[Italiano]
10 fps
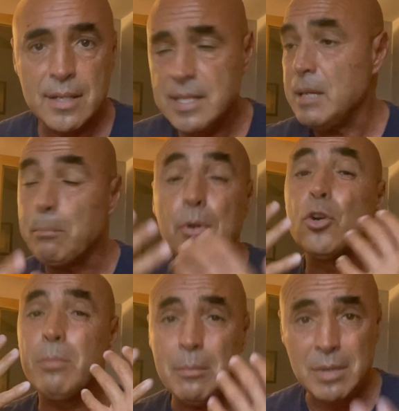Sì,
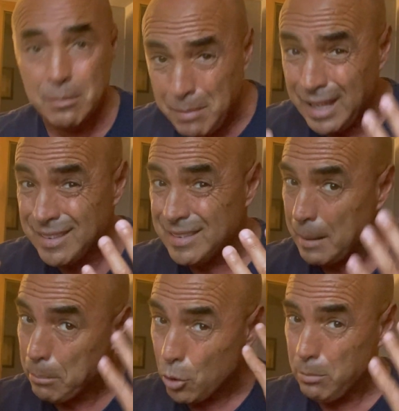probabilmente,
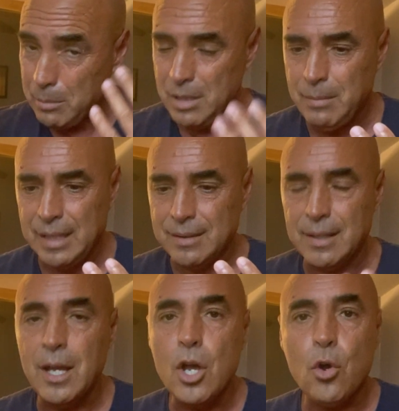probabilmente
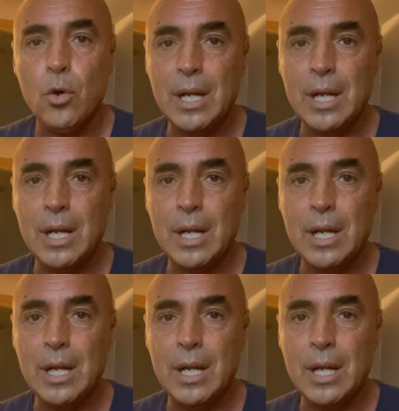con